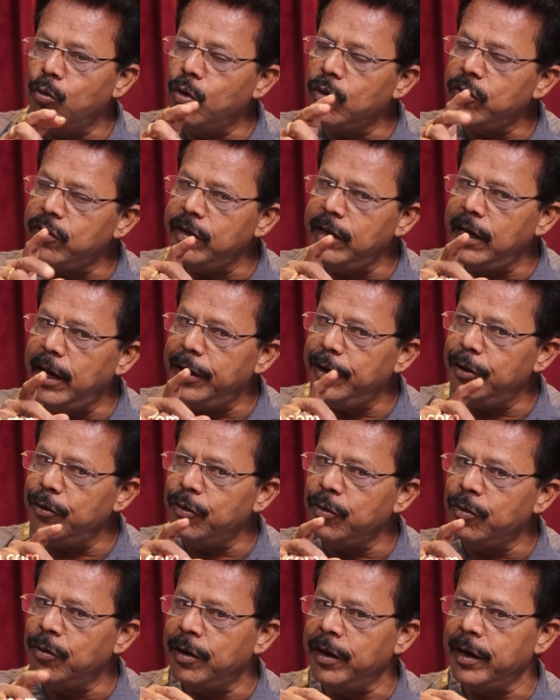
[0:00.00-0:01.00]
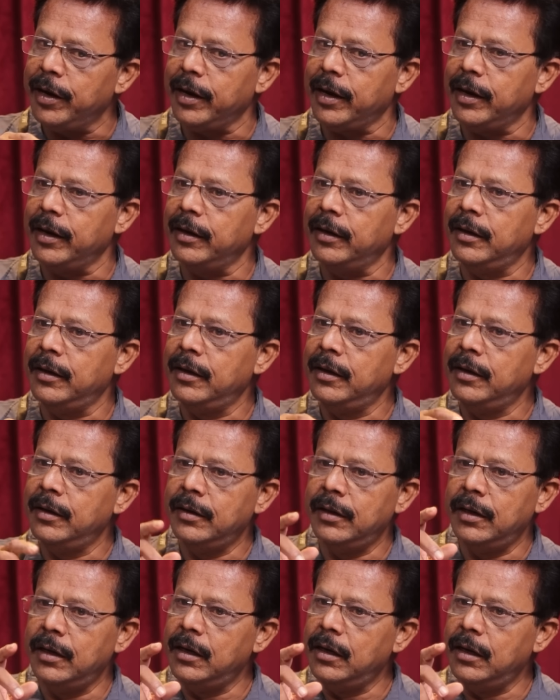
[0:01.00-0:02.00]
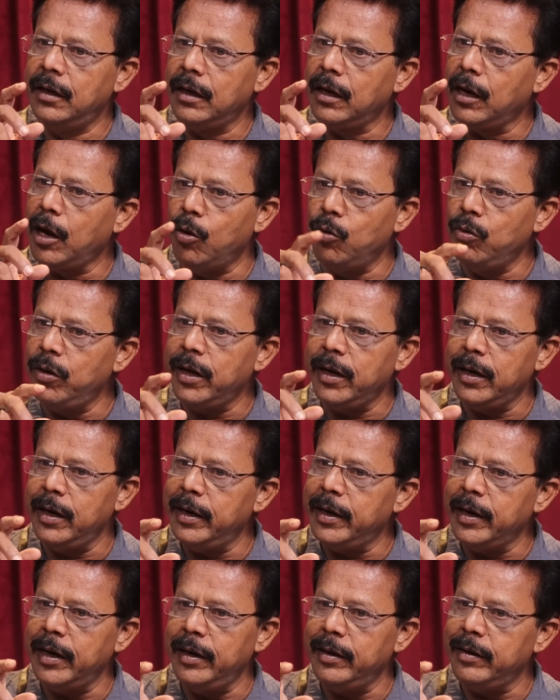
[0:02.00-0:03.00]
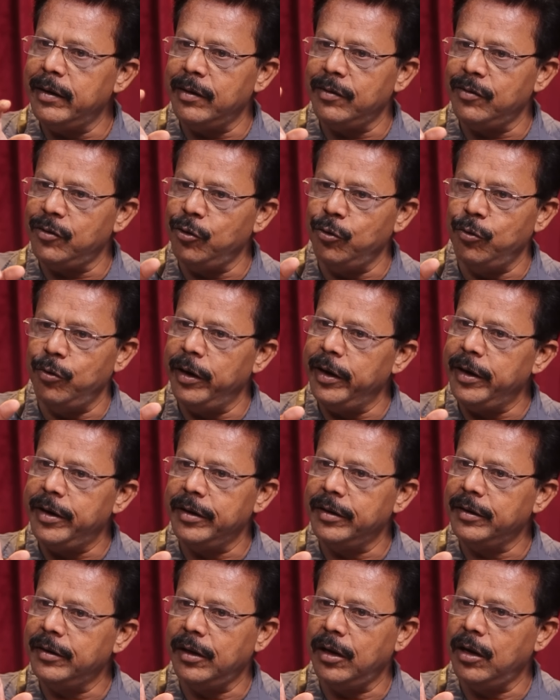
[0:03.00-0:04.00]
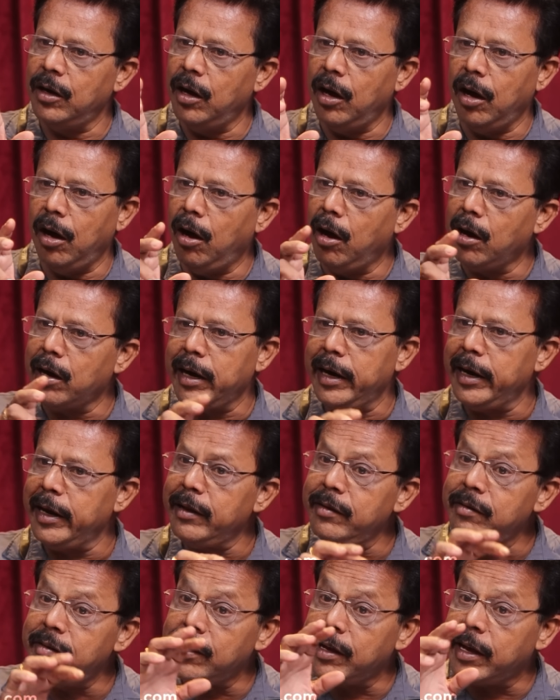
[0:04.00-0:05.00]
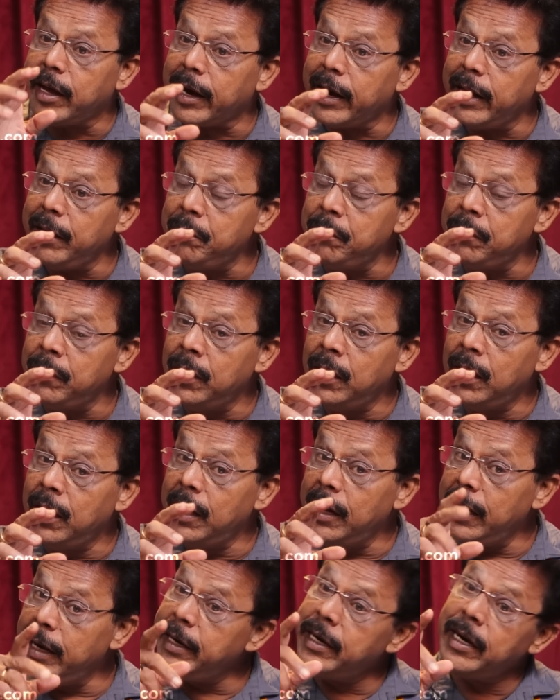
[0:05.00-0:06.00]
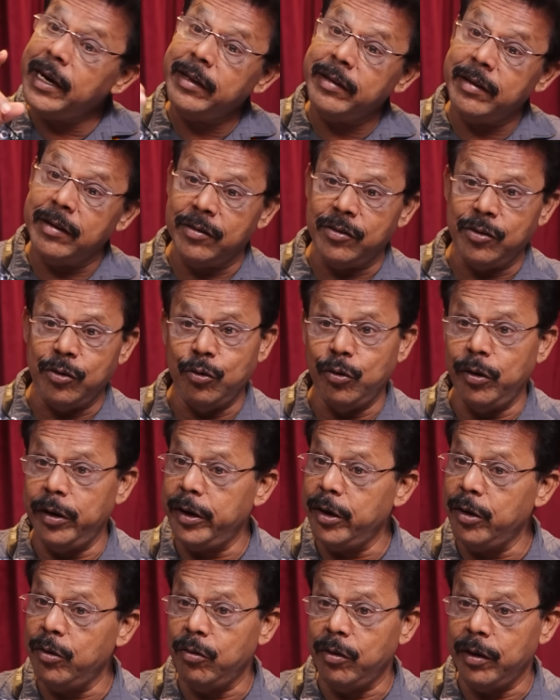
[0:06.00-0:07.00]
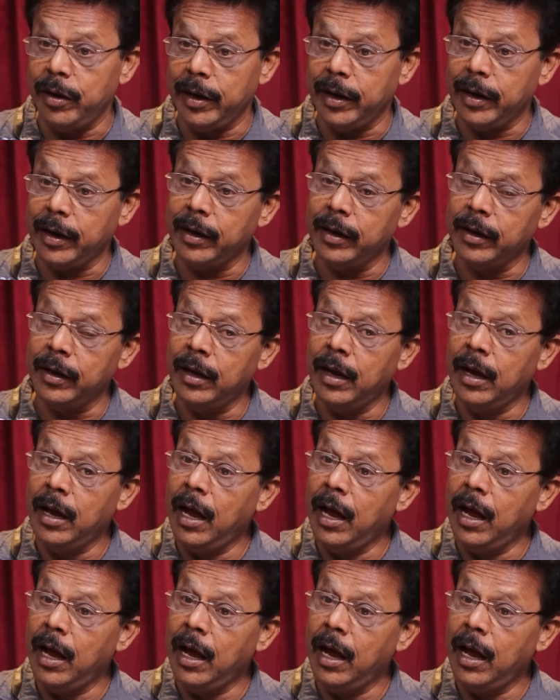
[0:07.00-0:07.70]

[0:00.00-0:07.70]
ஓசிஐயுன்னு ஒன்று இருக்குது கவுண்டர் இன்டெலிஜென்ஸ் யூனிட் ஆர்கனைஸ்டு க்ரைம் இன்டெலிஜென்ஸ் யூனிட்னு ஒன்று இருக்குது